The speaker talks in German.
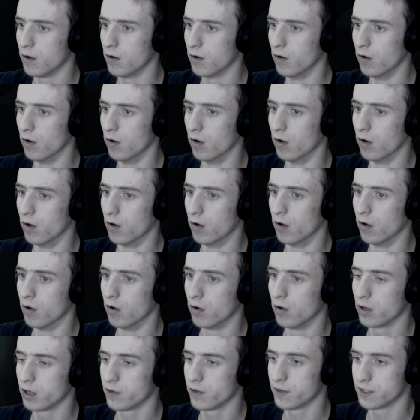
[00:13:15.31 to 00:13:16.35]
Äh,
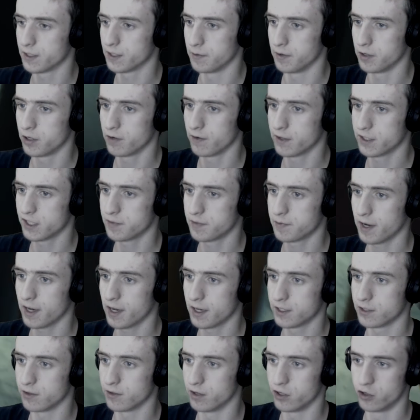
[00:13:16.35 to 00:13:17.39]
ich weiß aber nicht, was das
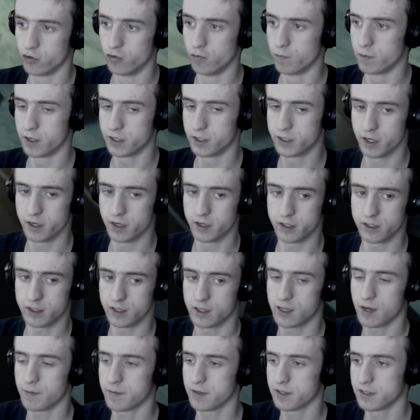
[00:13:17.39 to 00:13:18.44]
bringen soll. Ich hupe jetzt hier nicht.
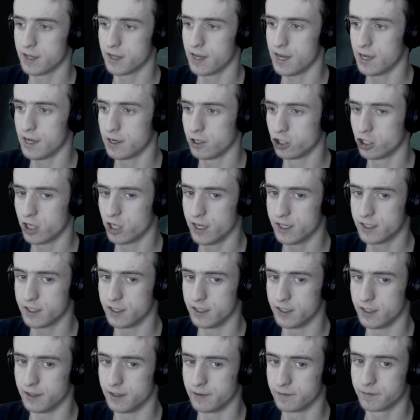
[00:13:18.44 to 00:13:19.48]
Ich glaube, das ist eher eine schlechte
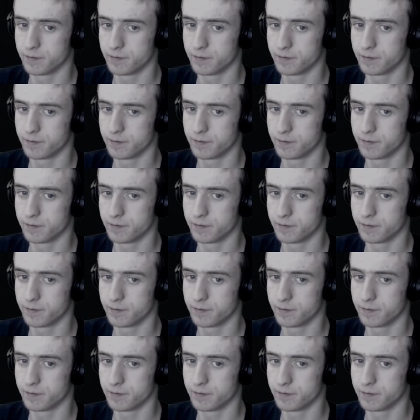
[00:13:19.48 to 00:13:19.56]
Idee.